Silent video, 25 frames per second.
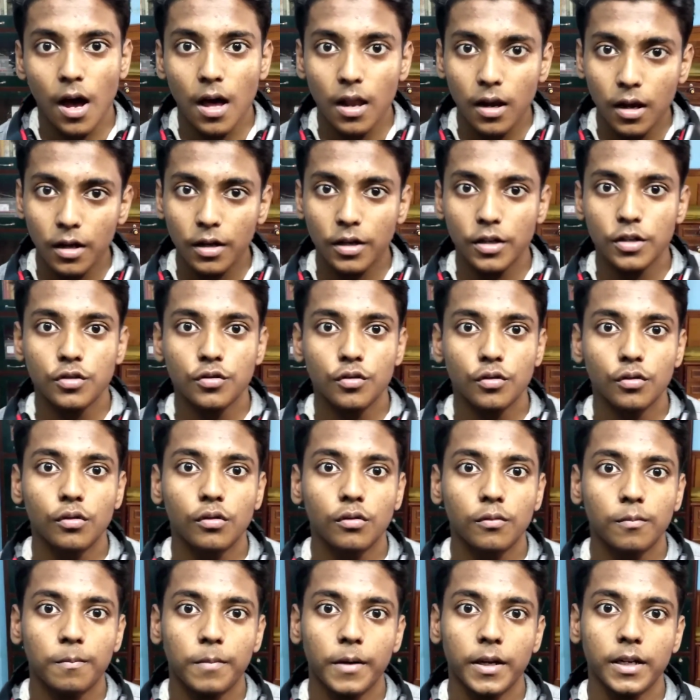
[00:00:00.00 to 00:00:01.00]
हालांकि जो
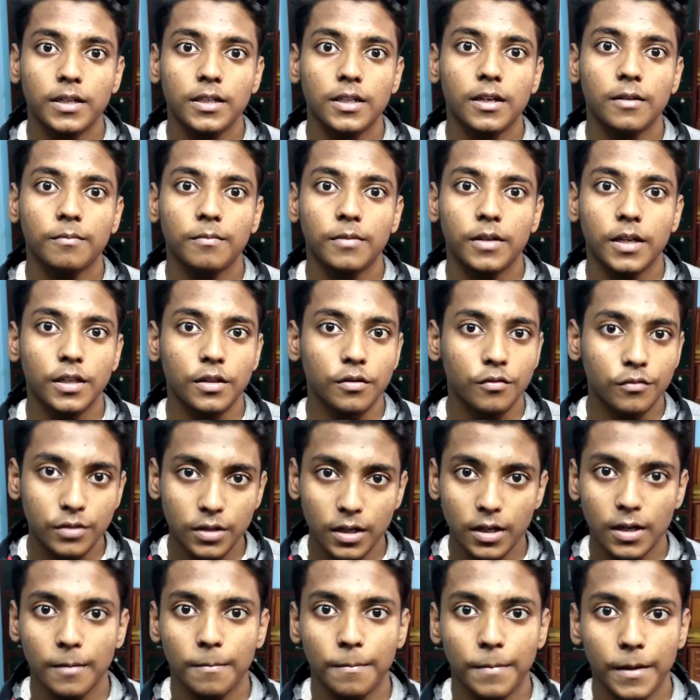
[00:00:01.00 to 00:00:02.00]
लोग पेटीएम के
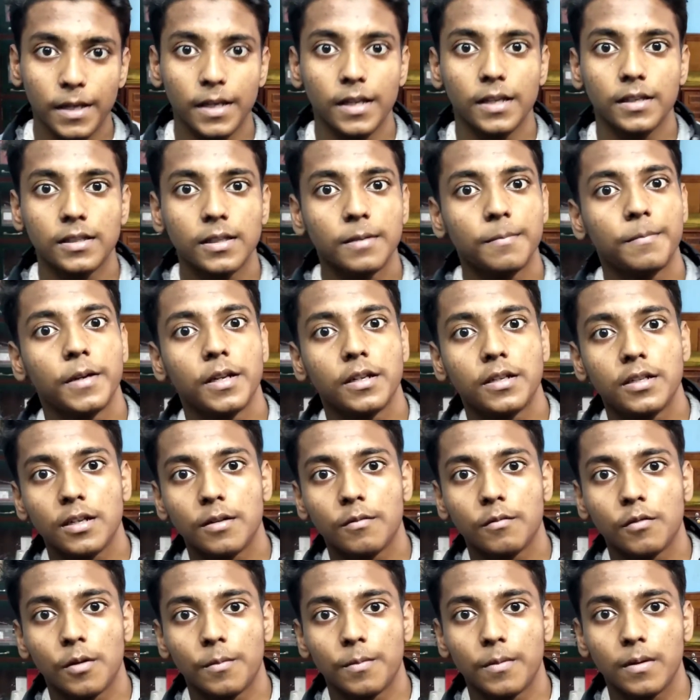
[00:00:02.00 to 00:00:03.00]
यूज़र है पहले से
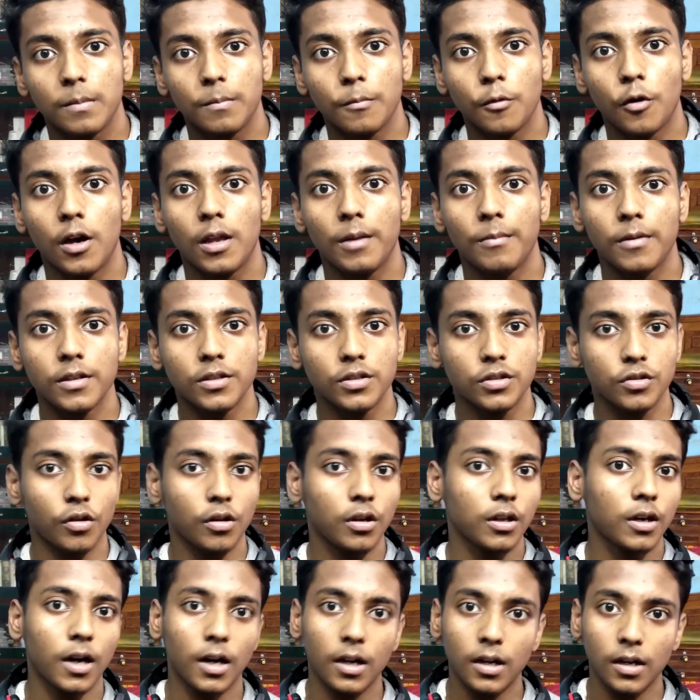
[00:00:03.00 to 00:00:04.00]
पेटीएम को अपने मोबाइल में
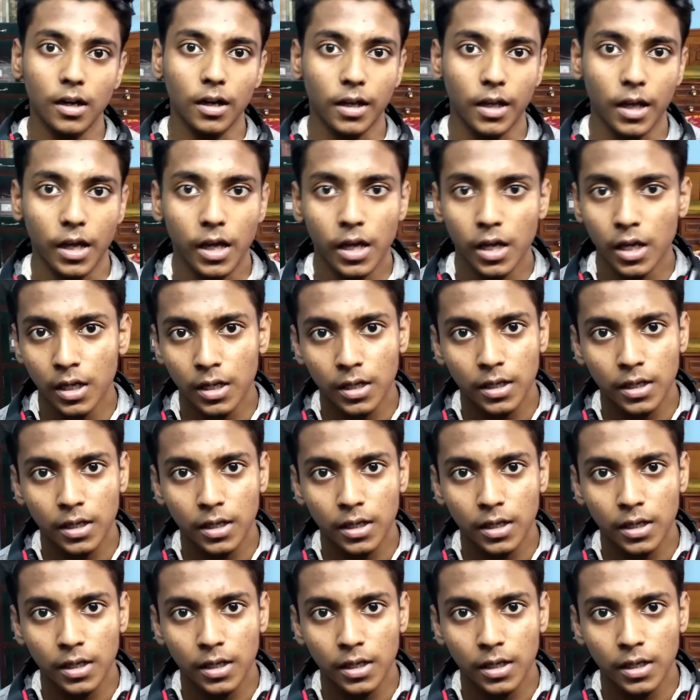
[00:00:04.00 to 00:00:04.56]
इंस्टॉल कर रखे